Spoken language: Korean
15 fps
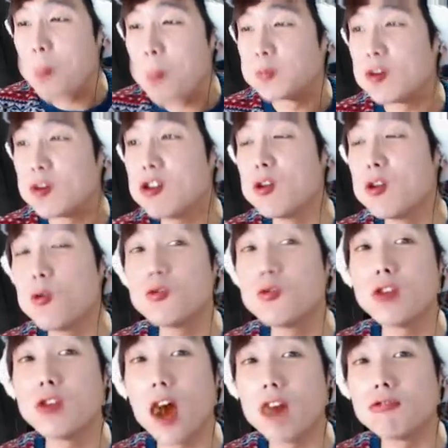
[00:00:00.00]
형이
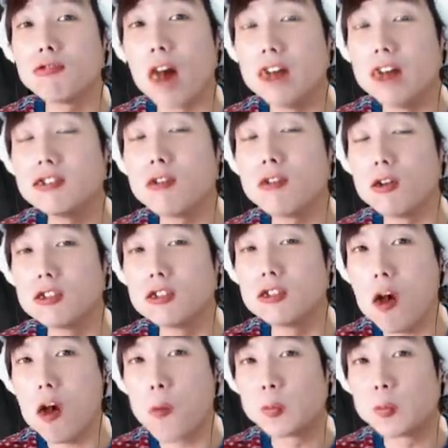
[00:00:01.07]
오르나가지고
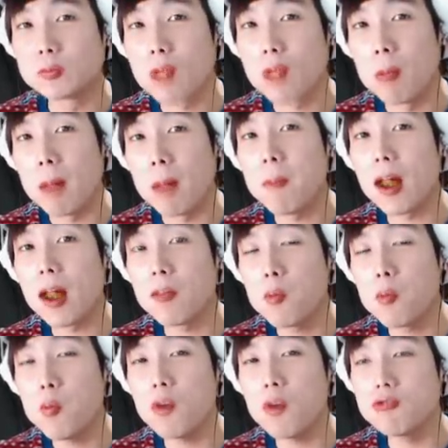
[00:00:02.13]
안쓰러웠어? 맞박에
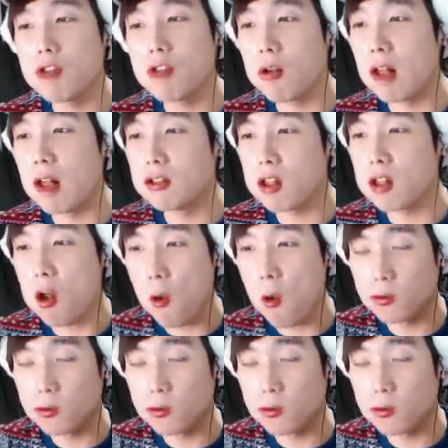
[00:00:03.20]
뽀뽀해주려고 하는겨?